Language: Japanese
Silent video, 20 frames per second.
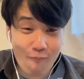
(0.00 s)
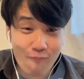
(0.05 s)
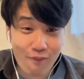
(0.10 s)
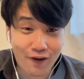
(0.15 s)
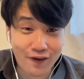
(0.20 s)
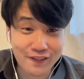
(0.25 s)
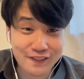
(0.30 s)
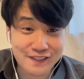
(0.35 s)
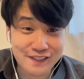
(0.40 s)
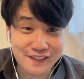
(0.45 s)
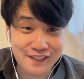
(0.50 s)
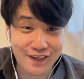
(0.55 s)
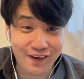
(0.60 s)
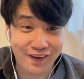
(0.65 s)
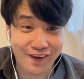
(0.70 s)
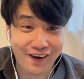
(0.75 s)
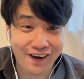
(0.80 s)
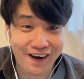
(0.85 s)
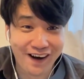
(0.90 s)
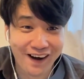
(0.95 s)
マジか
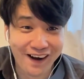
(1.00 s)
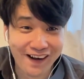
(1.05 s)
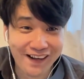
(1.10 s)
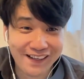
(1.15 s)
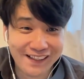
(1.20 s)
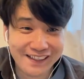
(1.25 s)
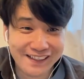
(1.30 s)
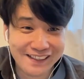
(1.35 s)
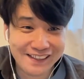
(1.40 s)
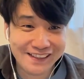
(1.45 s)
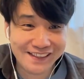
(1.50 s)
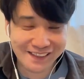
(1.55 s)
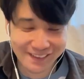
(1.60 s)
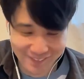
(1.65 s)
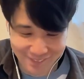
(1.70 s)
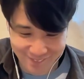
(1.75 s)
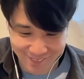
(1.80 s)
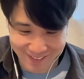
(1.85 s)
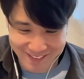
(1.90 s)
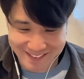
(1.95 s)

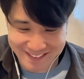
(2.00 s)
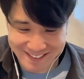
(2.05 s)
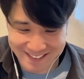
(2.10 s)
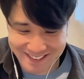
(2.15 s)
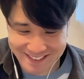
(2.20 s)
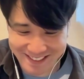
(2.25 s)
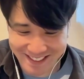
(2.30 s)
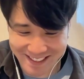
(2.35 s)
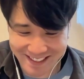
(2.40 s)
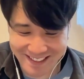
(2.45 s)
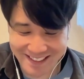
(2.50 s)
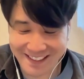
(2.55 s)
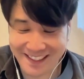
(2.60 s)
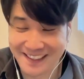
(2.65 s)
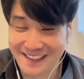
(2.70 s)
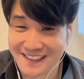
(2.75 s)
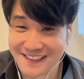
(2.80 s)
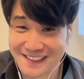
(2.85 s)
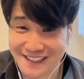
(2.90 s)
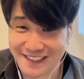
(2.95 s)
マジか、再
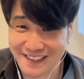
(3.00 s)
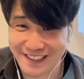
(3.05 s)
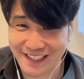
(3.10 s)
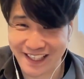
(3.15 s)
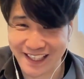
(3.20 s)
リアルちょっと